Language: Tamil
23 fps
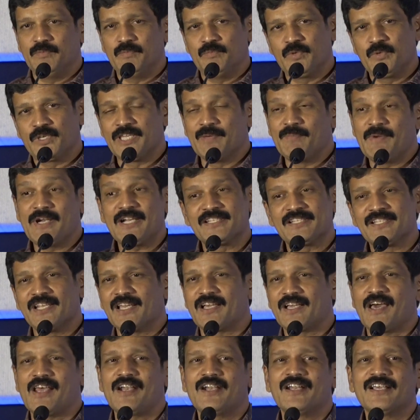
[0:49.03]
முக்கியமான சில
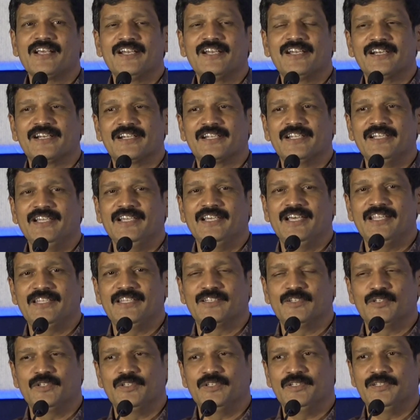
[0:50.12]
காரணங்கள் இருக்குது
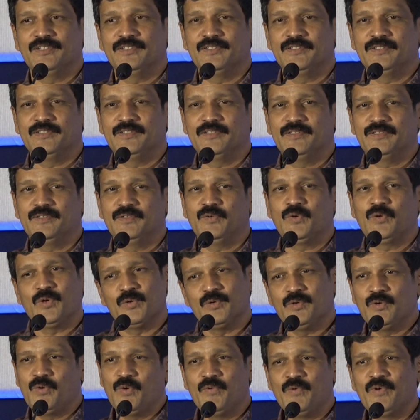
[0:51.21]
அதுக்கு ஒரு ஒரு
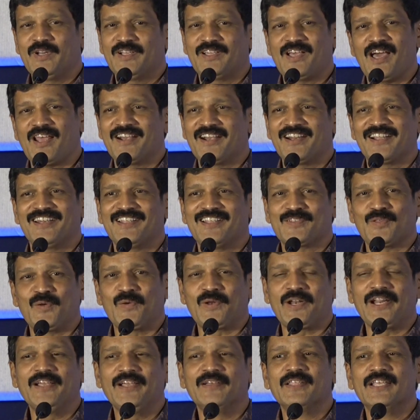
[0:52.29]
ஒவ்வொரு காரணங்களாக
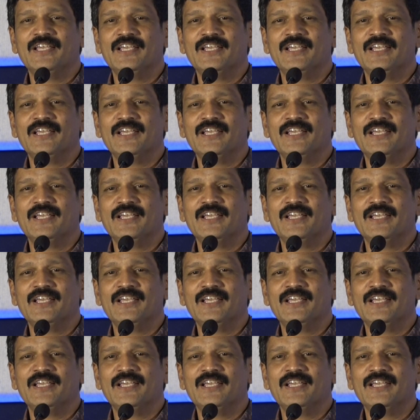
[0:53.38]
சொல்கிறேன்